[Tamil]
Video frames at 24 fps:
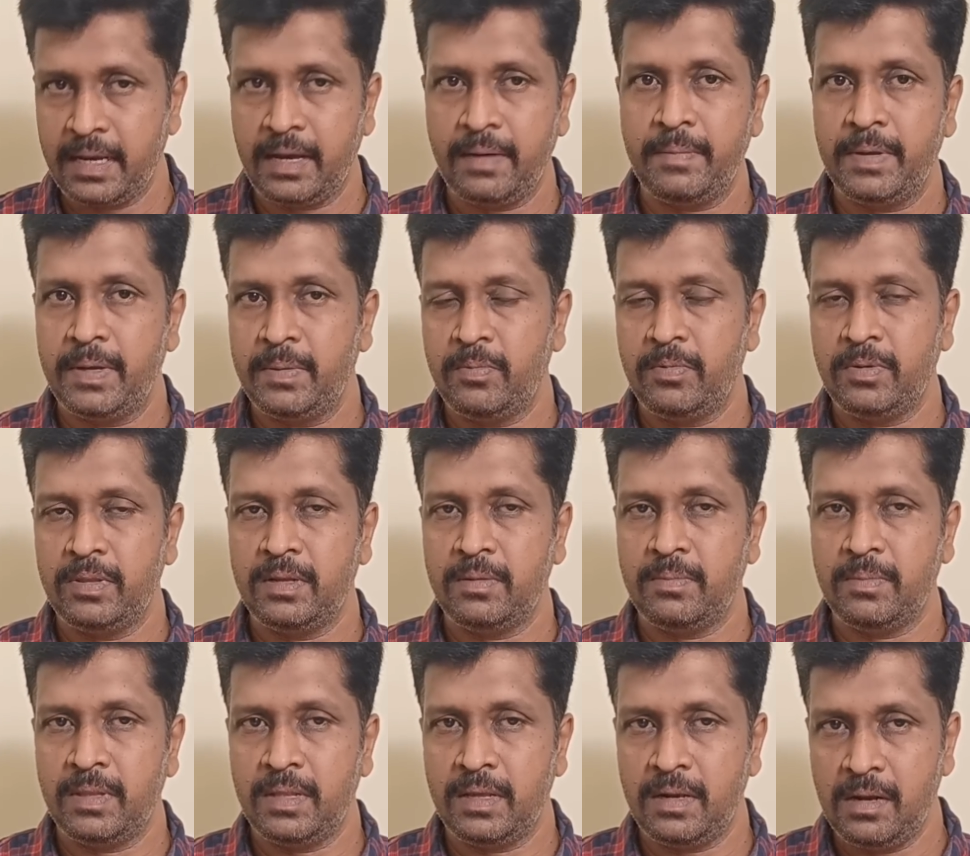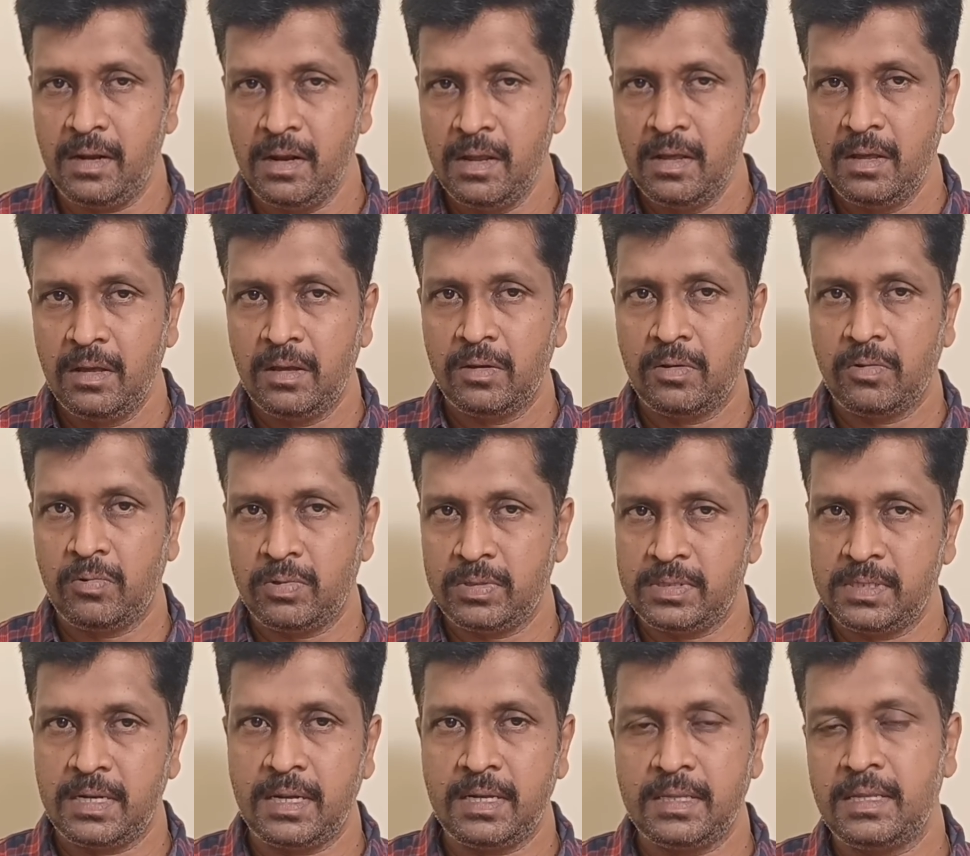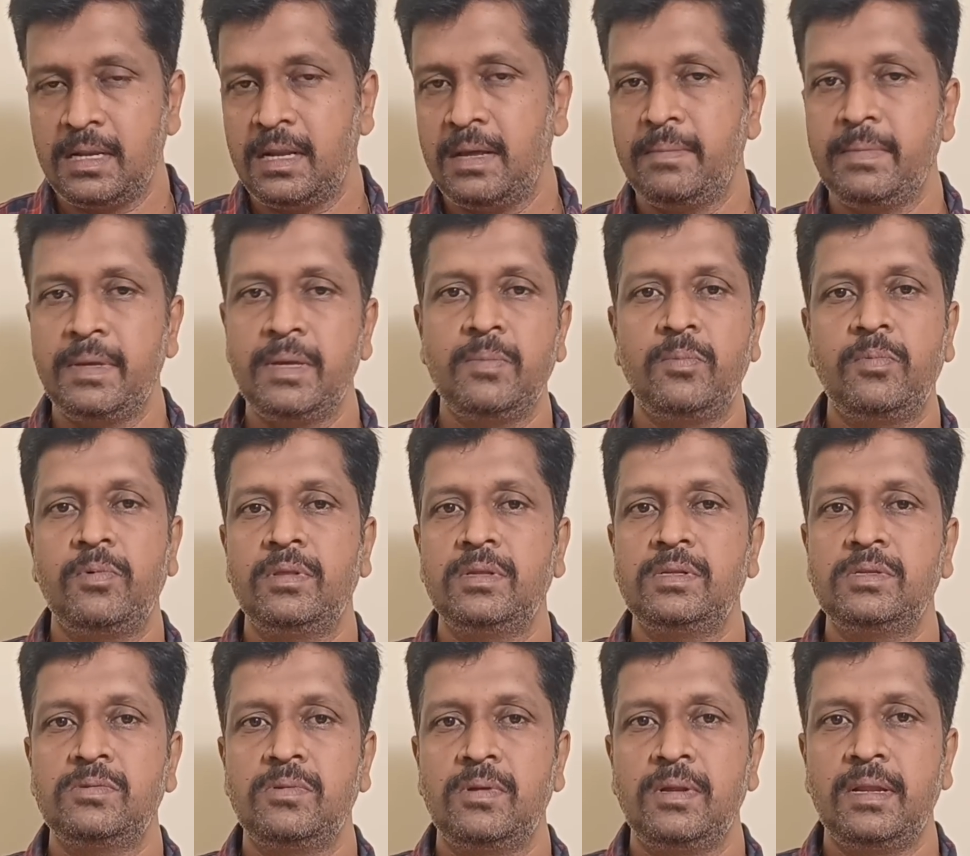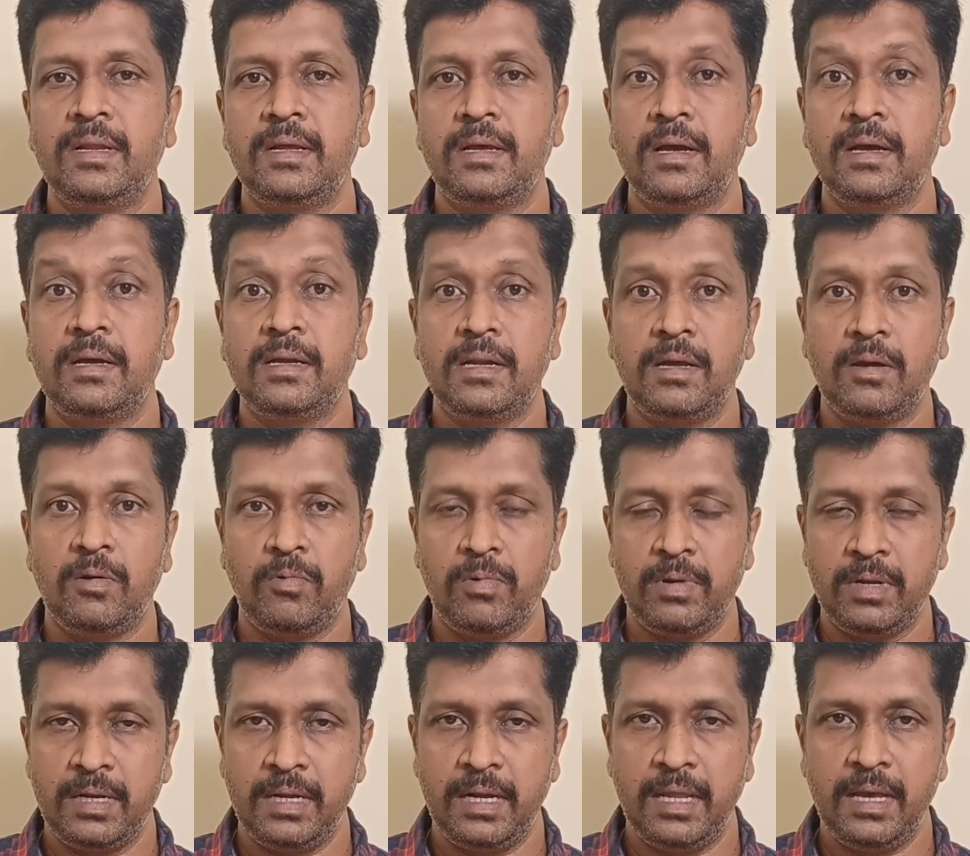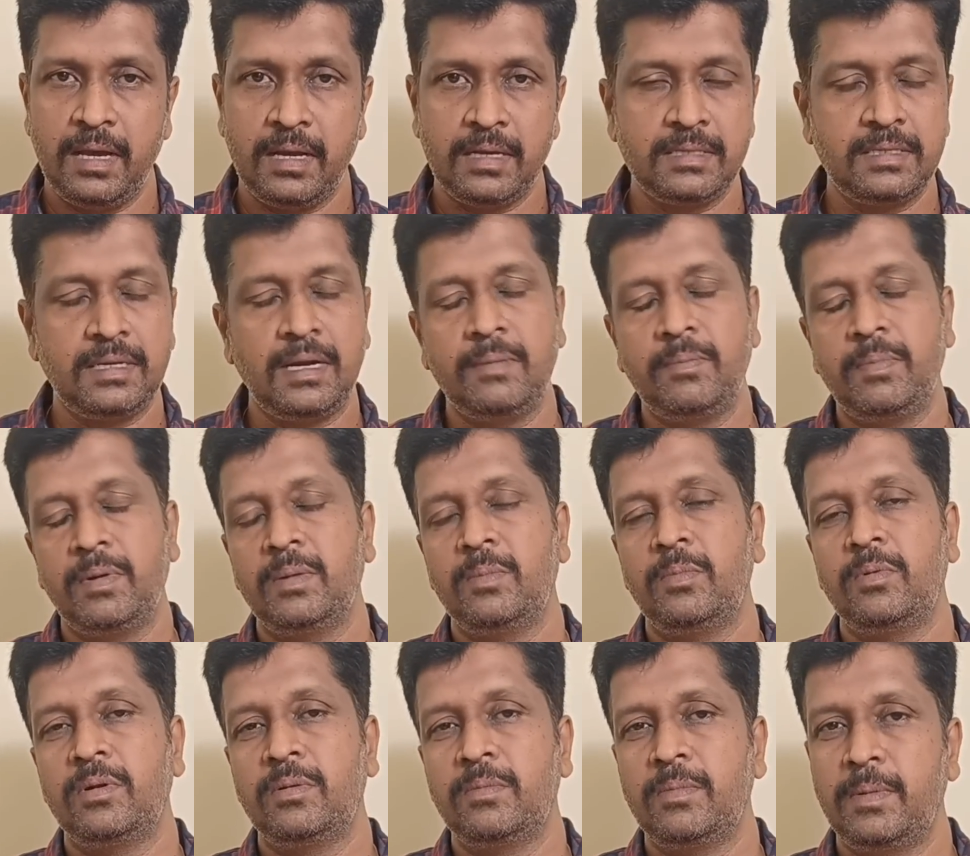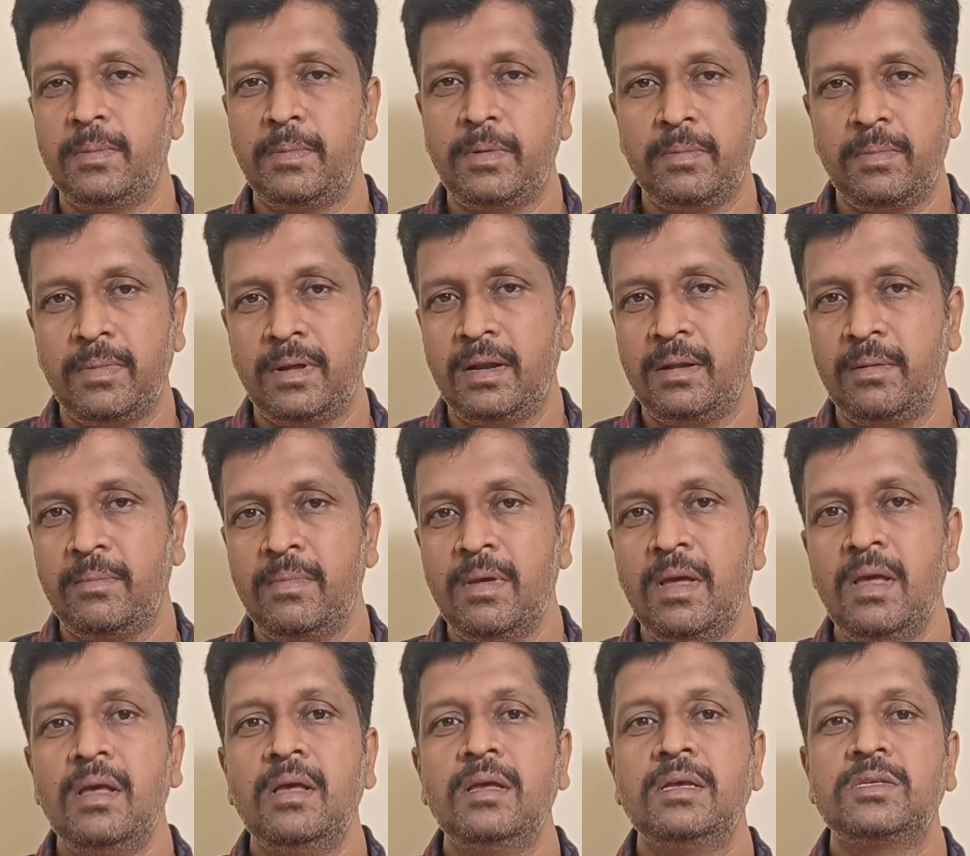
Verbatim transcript: எங்கே அமைய போகுது என்பதால் குஜராத்தில் அமைய போகுதுன்னு சொல்லியிருக்காங்க நாங்கள் உடனடியாக ஸ்டார்ட் பண்ண போகிறோம் அப்படின்ற மாதிரிலாம்